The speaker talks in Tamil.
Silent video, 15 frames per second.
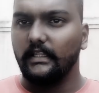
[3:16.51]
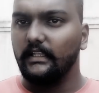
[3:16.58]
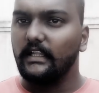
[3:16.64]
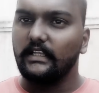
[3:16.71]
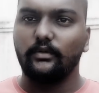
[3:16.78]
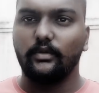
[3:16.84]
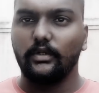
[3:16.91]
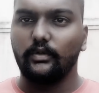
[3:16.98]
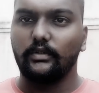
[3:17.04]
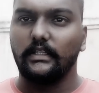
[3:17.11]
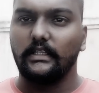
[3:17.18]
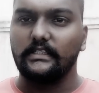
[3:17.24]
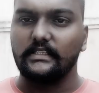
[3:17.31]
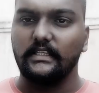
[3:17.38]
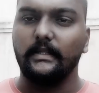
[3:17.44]
எல்லாரும் குரல்
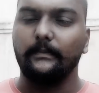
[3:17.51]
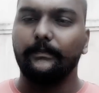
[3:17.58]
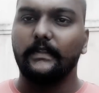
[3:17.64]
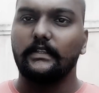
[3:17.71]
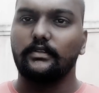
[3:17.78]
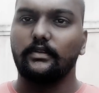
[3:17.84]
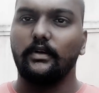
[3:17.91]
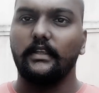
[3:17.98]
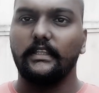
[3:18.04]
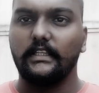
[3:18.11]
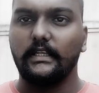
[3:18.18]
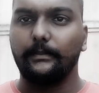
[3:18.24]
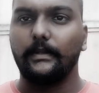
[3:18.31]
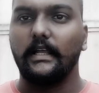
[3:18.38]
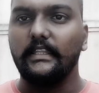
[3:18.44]
இல்ல ஸோ
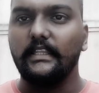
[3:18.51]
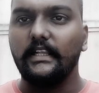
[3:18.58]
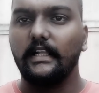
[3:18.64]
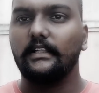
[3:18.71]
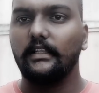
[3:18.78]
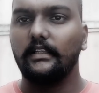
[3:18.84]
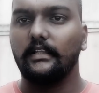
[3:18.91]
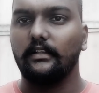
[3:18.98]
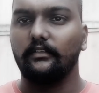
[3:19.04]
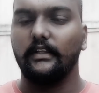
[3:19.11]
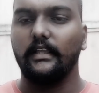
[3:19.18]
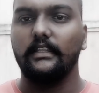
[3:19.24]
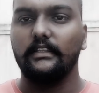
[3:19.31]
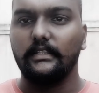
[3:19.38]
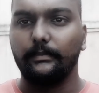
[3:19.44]
இதுக்கப்புறம் அதிகாரத்தில்
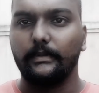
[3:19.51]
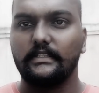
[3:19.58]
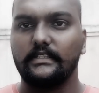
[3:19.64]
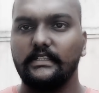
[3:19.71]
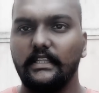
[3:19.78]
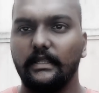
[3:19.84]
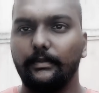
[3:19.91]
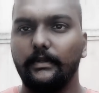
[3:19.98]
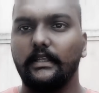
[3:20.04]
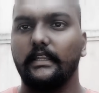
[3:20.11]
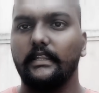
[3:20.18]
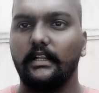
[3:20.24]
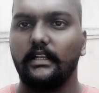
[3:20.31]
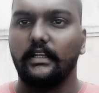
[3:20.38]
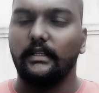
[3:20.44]
இருக்கிறவங்க இந்த பிரச்சனையை எப்படி
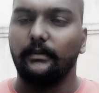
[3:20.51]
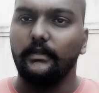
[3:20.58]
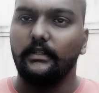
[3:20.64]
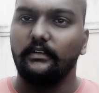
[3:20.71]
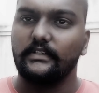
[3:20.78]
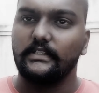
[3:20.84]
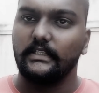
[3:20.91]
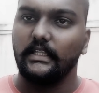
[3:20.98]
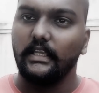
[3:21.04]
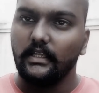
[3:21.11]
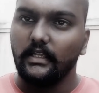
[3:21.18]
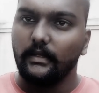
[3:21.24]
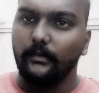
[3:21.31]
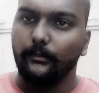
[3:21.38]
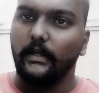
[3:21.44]
கையாளுறாங்க அப்படிங்கிற விஷயத்த
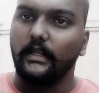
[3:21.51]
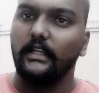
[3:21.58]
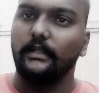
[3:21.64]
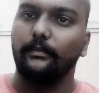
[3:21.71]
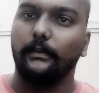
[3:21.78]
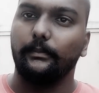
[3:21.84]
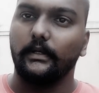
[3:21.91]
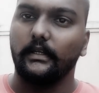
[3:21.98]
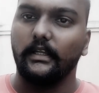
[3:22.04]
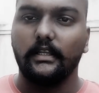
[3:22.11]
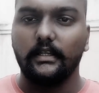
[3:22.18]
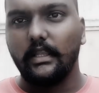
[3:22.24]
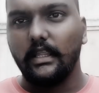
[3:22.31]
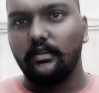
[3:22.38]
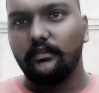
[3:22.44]
மக்கள் பார்ப்பாங்க
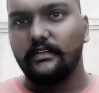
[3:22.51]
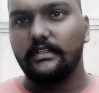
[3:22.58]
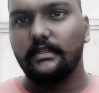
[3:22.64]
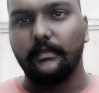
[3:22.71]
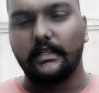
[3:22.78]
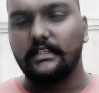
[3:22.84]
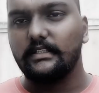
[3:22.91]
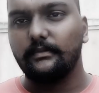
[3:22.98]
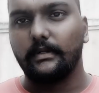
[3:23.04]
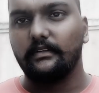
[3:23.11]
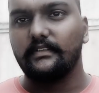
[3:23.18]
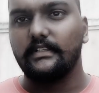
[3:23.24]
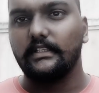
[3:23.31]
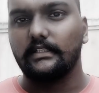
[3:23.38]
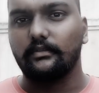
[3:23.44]
ஒரே ஒரு விஷயம் மனசு
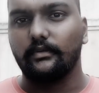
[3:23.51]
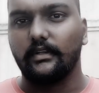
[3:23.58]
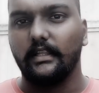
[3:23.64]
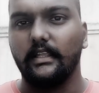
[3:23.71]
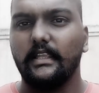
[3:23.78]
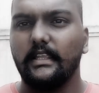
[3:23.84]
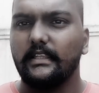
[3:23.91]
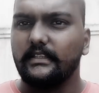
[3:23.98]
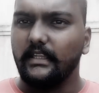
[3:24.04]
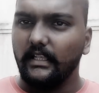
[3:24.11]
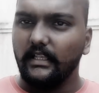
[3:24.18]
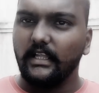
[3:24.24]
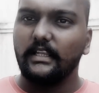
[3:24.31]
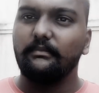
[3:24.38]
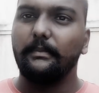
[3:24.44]
போகிற விஷயத்த சொல்கிறேன்
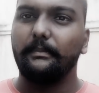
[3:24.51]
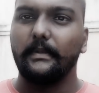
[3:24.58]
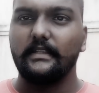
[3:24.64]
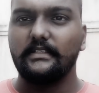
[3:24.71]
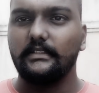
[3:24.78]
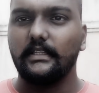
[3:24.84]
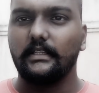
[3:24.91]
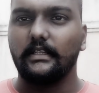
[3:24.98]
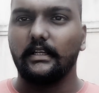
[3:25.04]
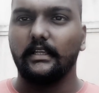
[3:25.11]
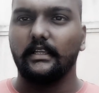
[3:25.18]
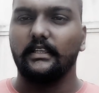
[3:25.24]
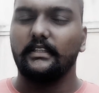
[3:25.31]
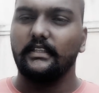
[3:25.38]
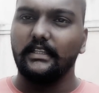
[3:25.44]
எல்லாருமே பேசிகிட்டே
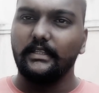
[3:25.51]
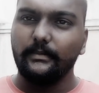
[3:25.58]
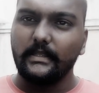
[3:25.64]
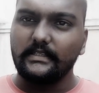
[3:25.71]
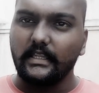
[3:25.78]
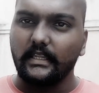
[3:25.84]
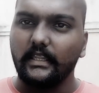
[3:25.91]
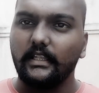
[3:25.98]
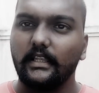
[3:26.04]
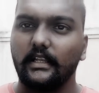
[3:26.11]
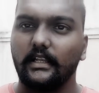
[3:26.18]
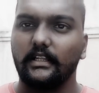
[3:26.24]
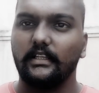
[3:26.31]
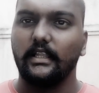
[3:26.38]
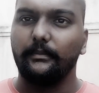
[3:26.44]
இருக்காங்க எதுவுமே
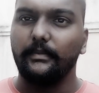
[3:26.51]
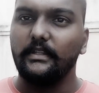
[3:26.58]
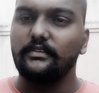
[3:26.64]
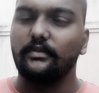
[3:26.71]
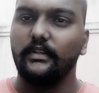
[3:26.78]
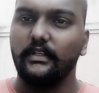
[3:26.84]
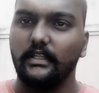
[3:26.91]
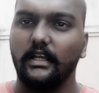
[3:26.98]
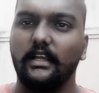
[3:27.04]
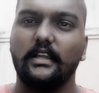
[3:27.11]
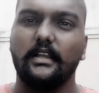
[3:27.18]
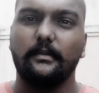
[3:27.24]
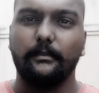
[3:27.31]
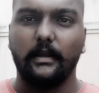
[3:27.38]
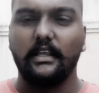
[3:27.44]
செயலில் நடக்கலை அப்படின்னு சொல்லி தான்
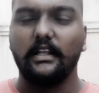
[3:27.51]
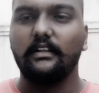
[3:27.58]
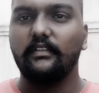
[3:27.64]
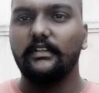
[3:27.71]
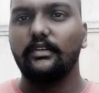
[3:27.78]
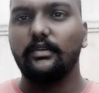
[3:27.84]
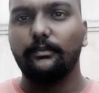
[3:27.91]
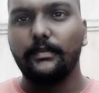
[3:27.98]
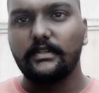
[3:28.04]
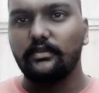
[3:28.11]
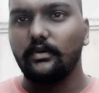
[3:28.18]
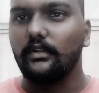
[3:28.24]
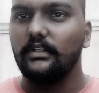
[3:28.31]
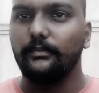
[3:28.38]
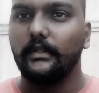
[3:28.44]
மக்கள் வந்து ரொம்ப
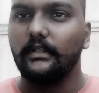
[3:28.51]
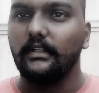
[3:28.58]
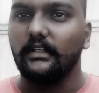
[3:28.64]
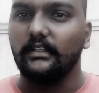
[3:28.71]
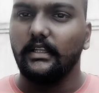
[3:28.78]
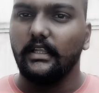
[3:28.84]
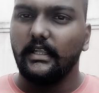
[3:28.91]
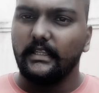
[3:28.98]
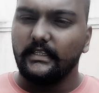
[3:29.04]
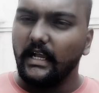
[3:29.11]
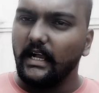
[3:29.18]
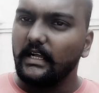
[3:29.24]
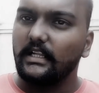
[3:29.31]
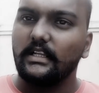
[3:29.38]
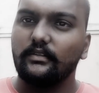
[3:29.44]
சோர்ந்து போயிருக்காங்க
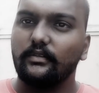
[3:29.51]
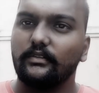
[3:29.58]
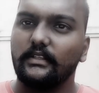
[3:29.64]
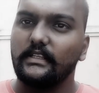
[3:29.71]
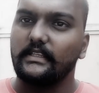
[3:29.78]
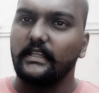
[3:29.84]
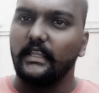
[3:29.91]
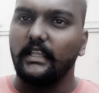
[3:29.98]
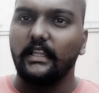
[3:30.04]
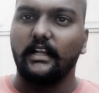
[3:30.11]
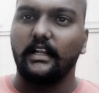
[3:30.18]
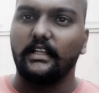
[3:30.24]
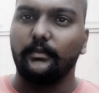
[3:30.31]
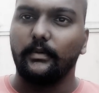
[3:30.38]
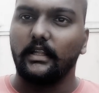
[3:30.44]
யாராவது ஒருத்தங்க
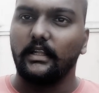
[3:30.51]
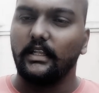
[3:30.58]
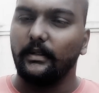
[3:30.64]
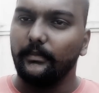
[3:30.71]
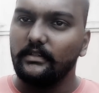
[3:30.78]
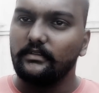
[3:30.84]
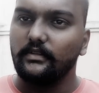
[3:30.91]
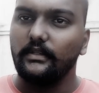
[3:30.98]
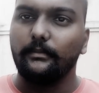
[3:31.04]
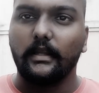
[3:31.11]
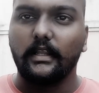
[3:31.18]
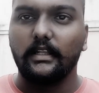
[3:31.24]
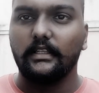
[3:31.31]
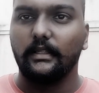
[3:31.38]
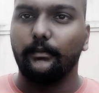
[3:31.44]
செயலில் காட்ட மாட்டாங்களா அப்படின்னு சொல்லி
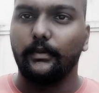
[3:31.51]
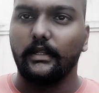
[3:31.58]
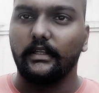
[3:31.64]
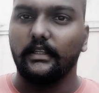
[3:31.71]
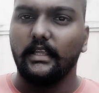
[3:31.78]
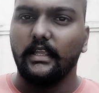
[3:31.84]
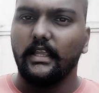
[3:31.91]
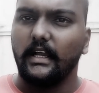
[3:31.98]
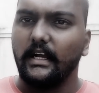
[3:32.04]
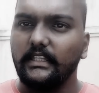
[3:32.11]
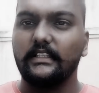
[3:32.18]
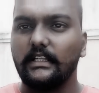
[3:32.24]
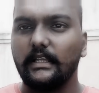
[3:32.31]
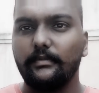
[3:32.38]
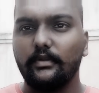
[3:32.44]
மக்கள் நம்புகிறாங்க
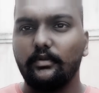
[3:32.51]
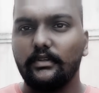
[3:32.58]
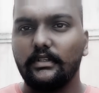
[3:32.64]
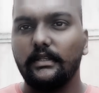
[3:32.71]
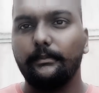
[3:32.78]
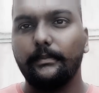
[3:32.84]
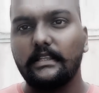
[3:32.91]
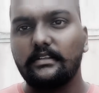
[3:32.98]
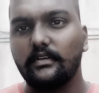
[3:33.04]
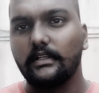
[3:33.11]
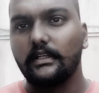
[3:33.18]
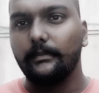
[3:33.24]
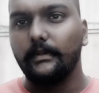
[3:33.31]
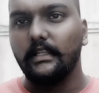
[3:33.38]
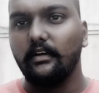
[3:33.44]
எந்த டாபிக் கொடுத்தாலும்
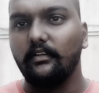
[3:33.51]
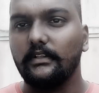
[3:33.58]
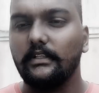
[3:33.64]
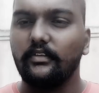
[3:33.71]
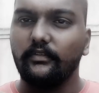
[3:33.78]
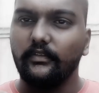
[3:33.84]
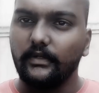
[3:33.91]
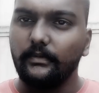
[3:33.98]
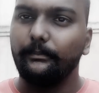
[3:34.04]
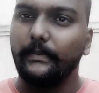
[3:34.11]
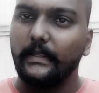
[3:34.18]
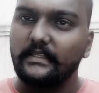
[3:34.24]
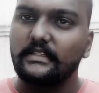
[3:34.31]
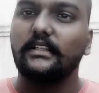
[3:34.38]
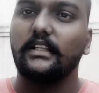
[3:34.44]
பேசுவாங்க அப்படின்னா வந்து அவங்க வெறும்
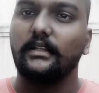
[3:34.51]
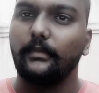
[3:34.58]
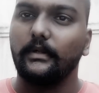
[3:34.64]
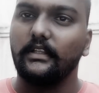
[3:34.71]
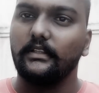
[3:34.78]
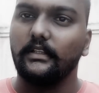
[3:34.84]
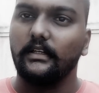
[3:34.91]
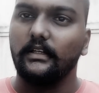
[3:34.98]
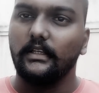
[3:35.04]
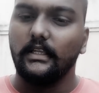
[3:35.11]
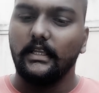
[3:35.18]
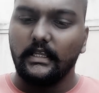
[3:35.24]
பேச்சாளர் மட்டும்தான்